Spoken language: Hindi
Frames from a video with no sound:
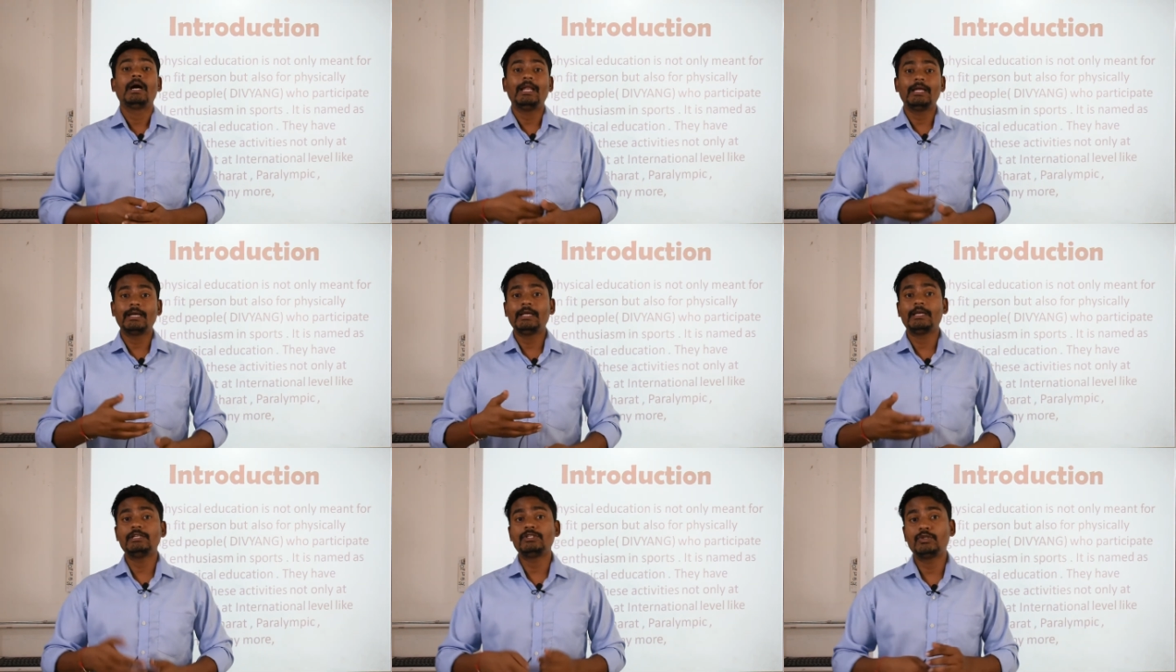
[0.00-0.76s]
अलग
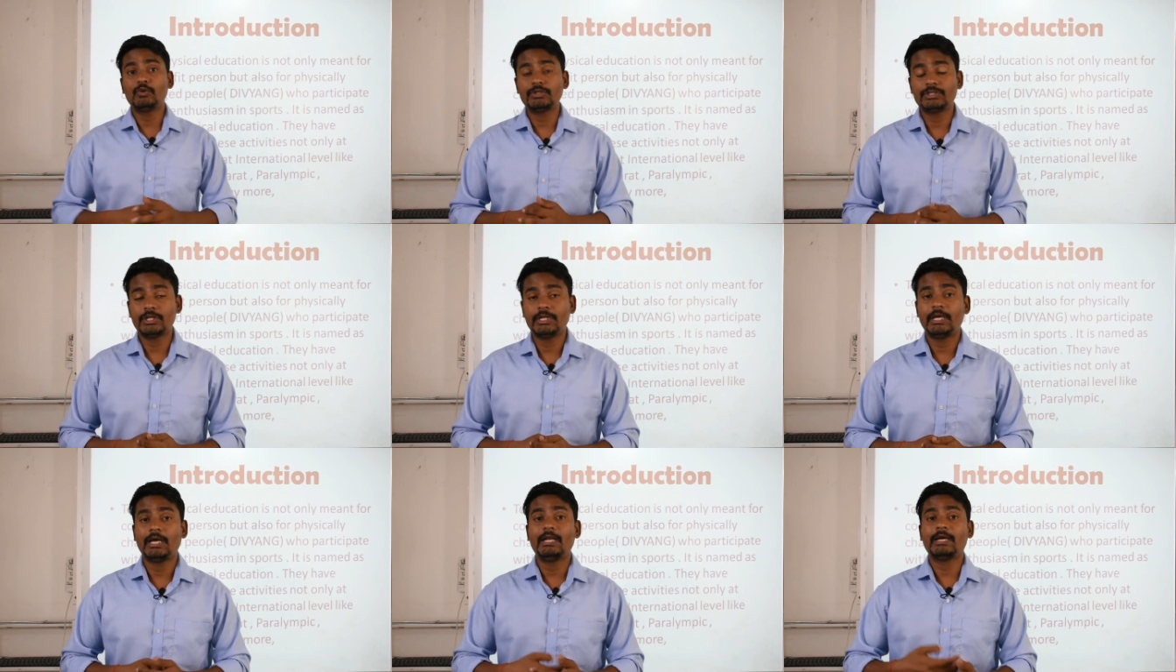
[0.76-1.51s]
अलग
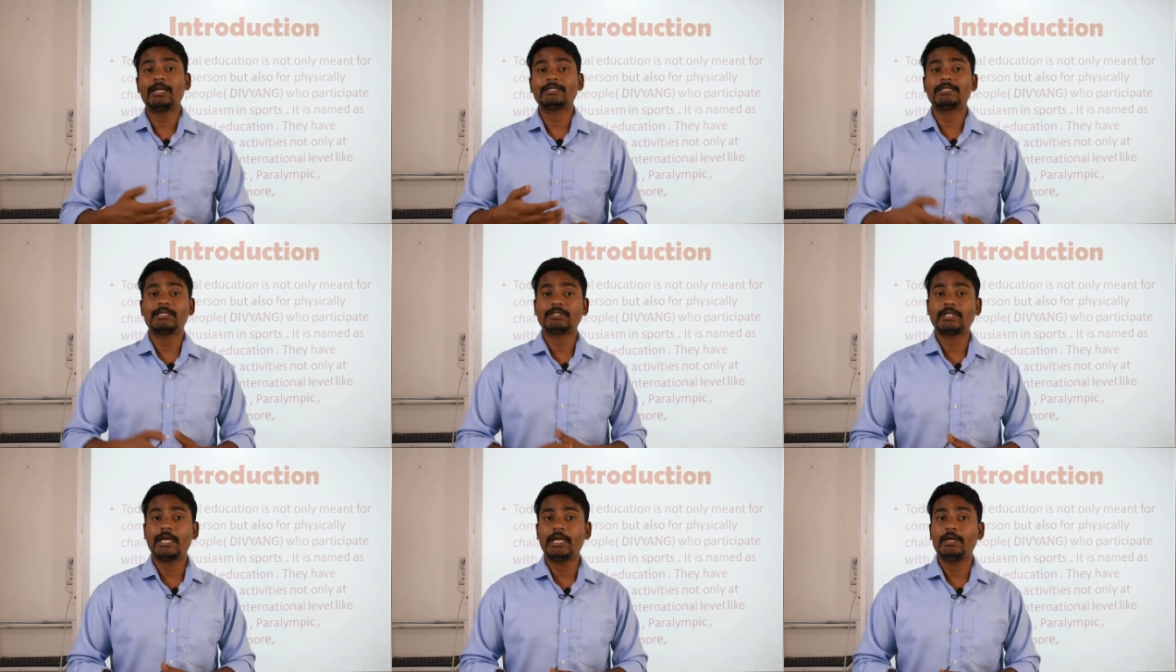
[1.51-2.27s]
इंस्टीट्यूशन है अलग अलग
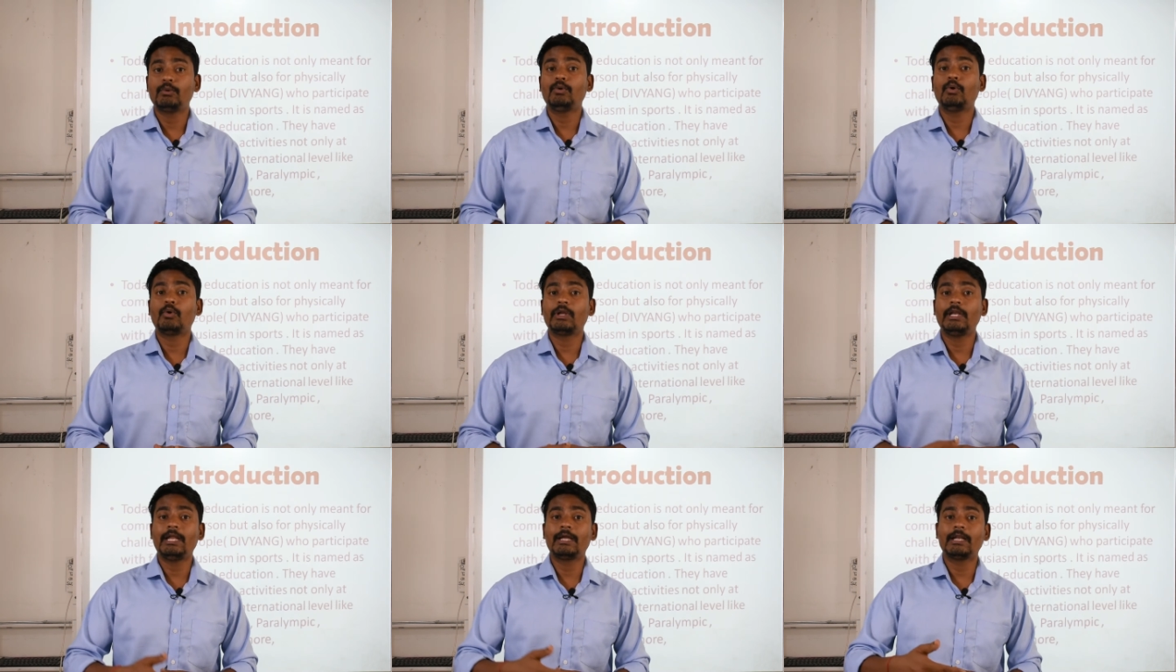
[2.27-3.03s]
संस्थाएँ उन लोगों
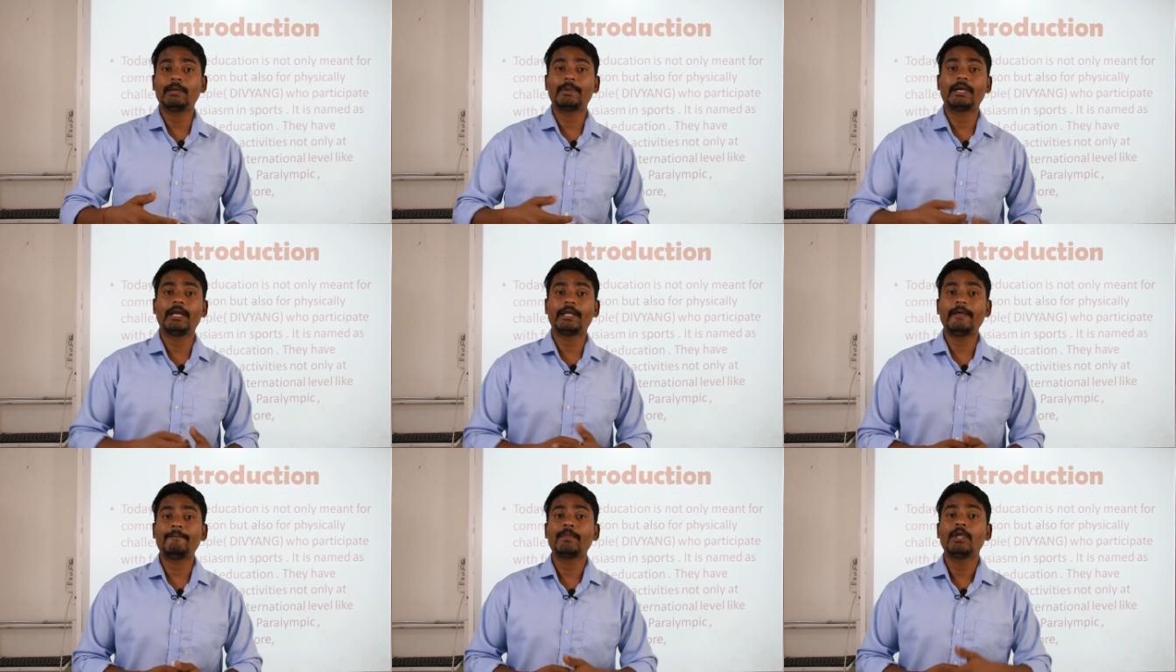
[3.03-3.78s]
के लिए अलग अलग प्रकार
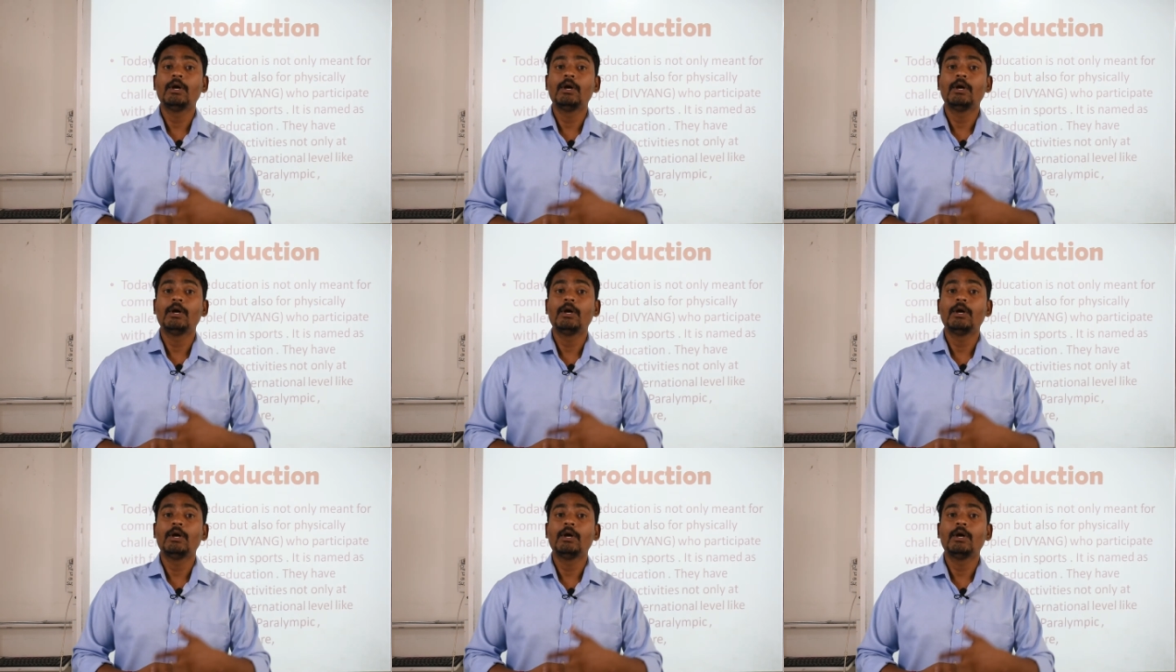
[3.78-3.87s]
के